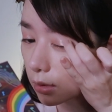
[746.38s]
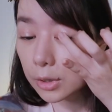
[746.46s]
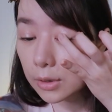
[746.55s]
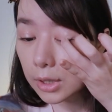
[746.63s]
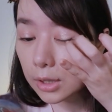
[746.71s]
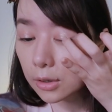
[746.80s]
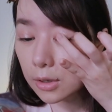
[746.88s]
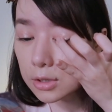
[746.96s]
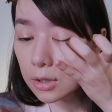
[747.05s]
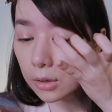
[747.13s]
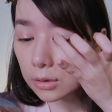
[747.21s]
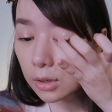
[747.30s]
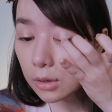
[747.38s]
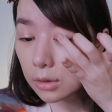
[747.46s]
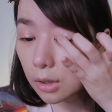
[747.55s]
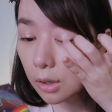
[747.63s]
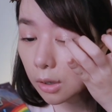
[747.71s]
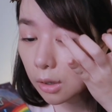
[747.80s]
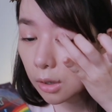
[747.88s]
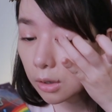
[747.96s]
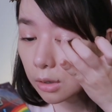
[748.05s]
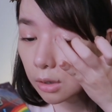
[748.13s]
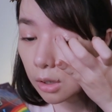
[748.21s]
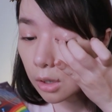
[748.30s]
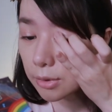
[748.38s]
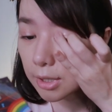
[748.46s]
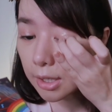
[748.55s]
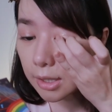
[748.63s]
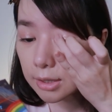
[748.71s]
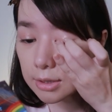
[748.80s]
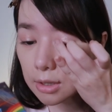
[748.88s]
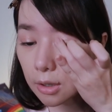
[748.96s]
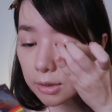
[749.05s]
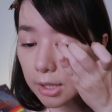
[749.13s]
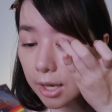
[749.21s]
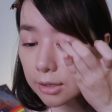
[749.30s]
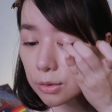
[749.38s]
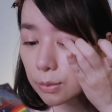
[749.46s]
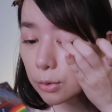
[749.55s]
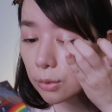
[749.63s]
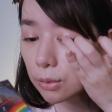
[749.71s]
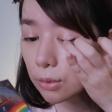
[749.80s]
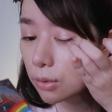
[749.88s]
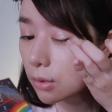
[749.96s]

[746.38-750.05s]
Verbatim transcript: Bling Ring ก็จะออกทองทองGood Night Kissออกทางชมพู